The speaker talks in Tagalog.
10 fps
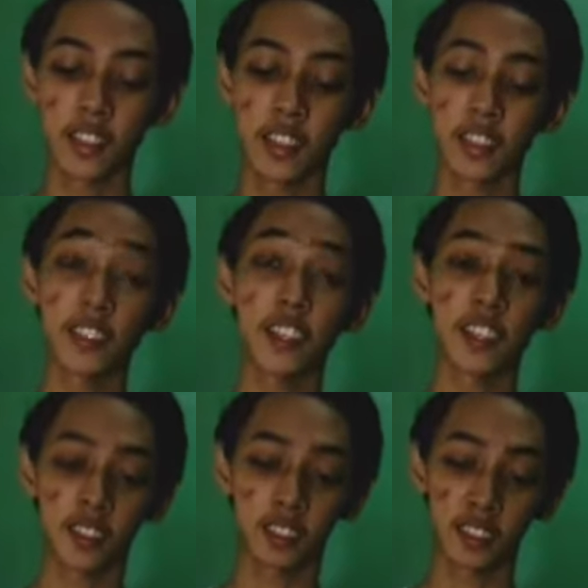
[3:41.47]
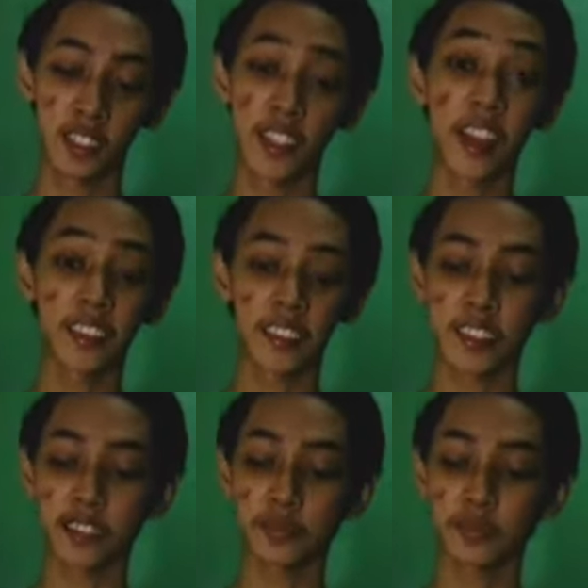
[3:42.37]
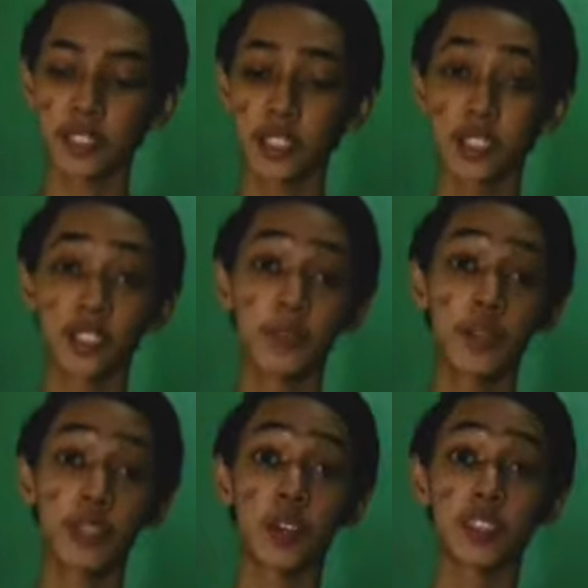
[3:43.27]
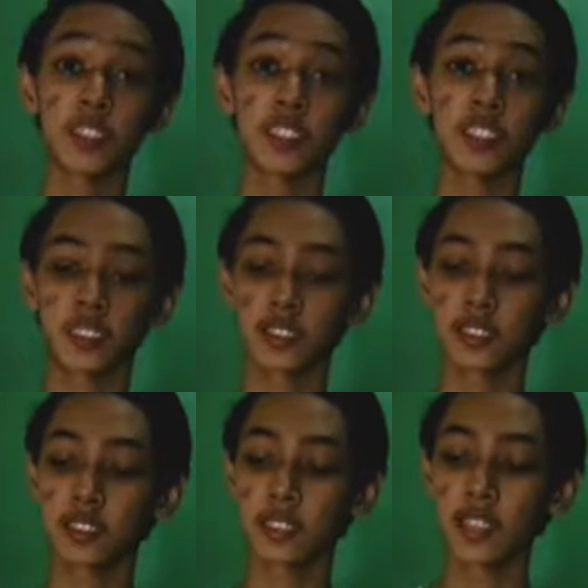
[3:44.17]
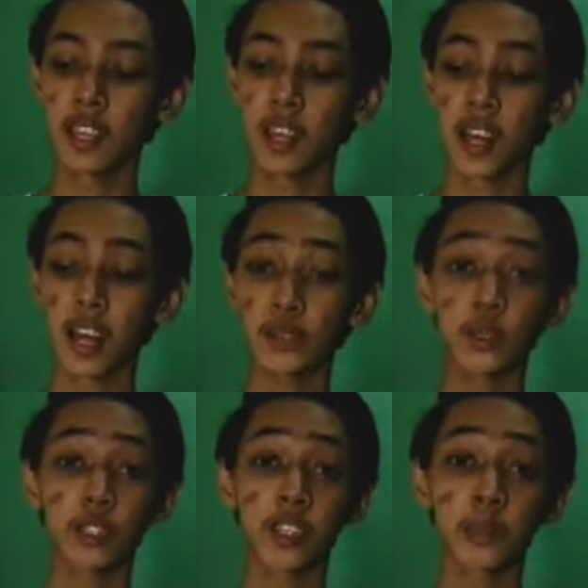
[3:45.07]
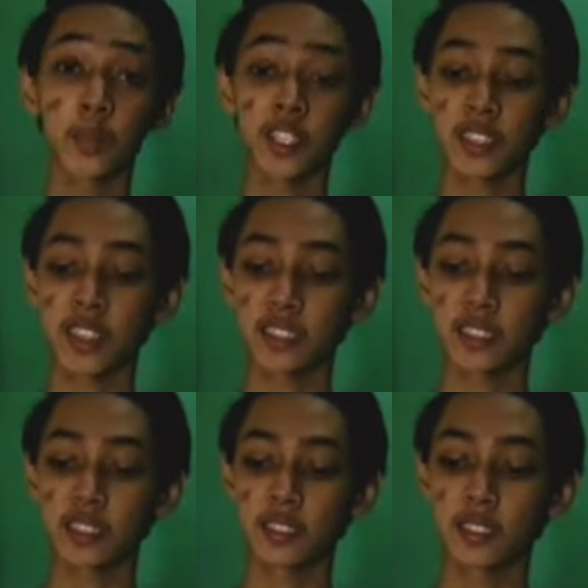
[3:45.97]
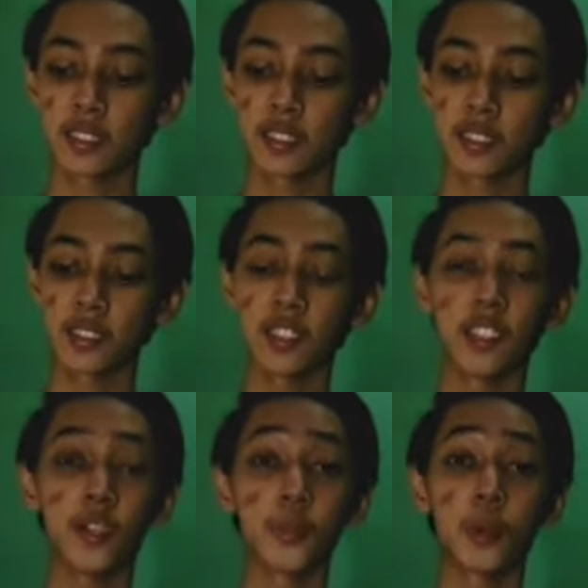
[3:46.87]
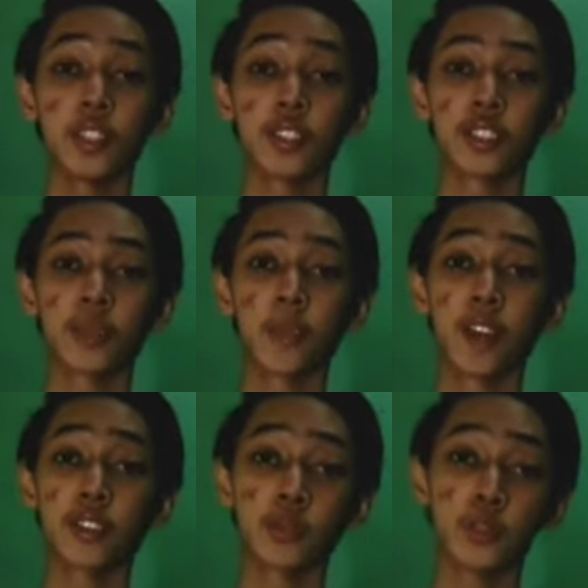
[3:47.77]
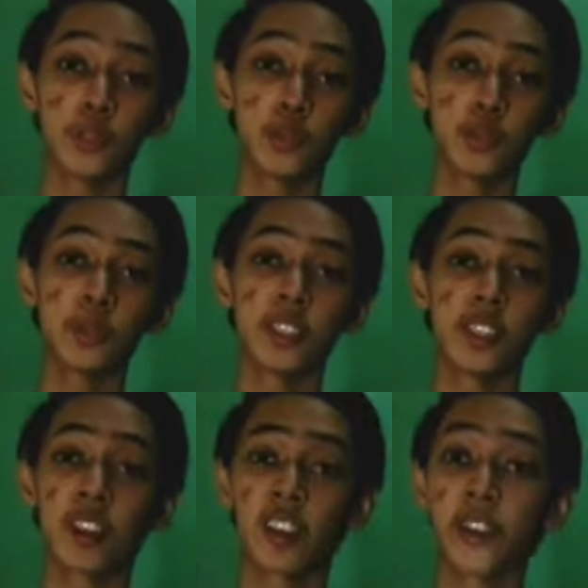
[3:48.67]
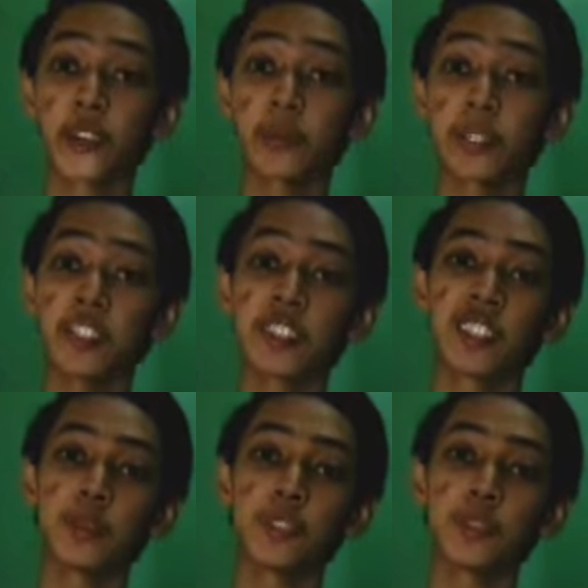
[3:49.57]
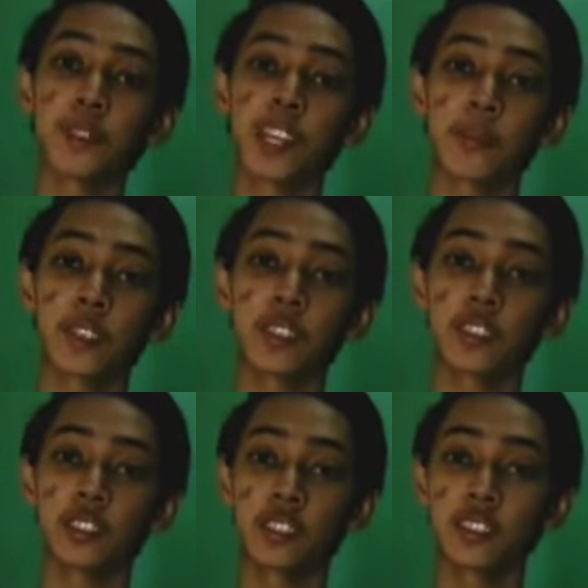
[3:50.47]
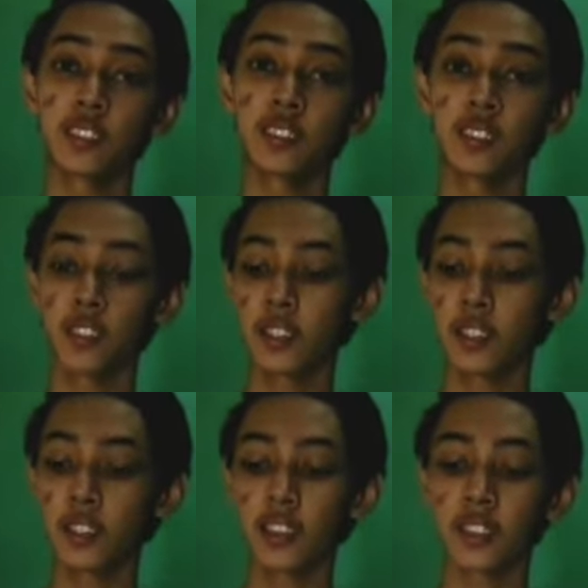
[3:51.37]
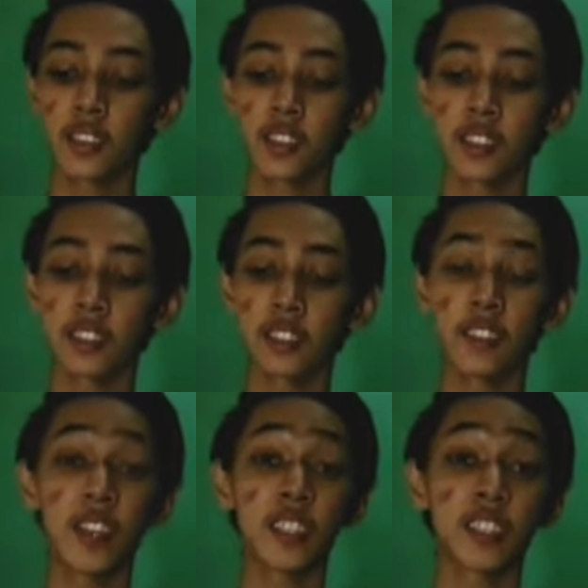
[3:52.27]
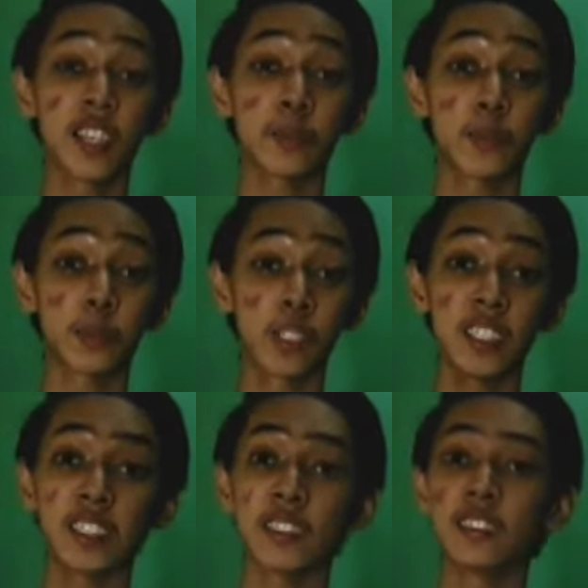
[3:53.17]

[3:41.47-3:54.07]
And then, kalahati na. Number 26. How to get monetized. Yan po dito sa mga small YouTuber na kagaya ko. Madalas namin itong pinapanood, ganyan. And then, nighttime routine.